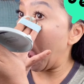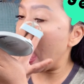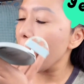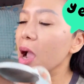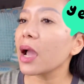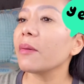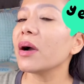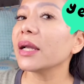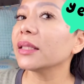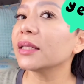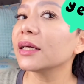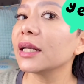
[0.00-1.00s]
Emang
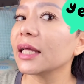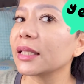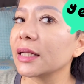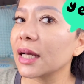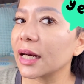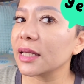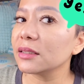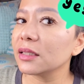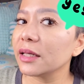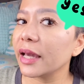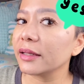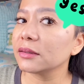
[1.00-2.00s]
itu kelihatan kering sih,
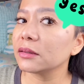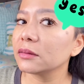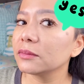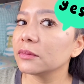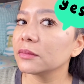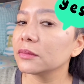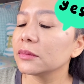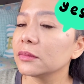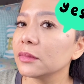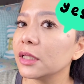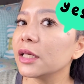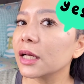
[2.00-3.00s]
gengs
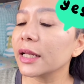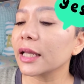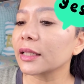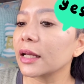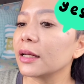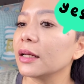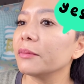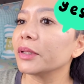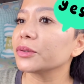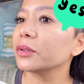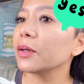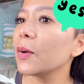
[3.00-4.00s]
ini kelihatan
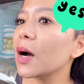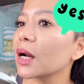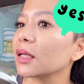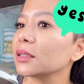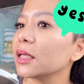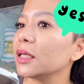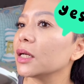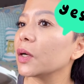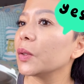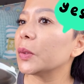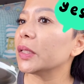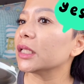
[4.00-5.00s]
maksudnya gue ngerasa ini kalau
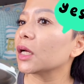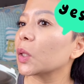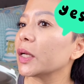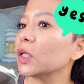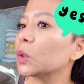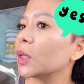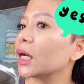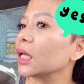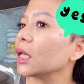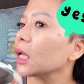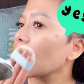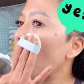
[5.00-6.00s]
gue ditaruh ini tuh
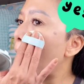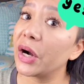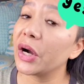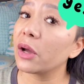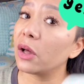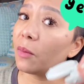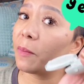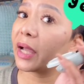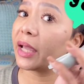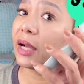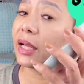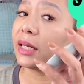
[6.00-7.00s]
kering kalau
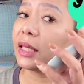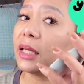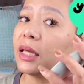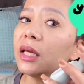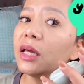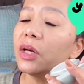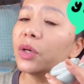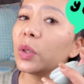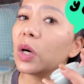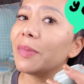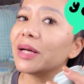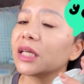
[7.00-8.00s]
pakai yang ini
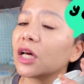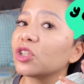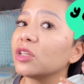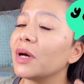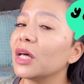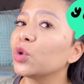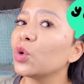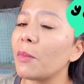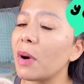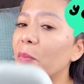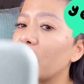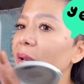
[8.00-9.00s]
gue masih harus dibantu
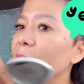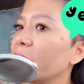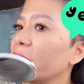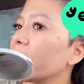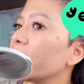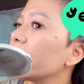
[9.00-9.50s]
sama primer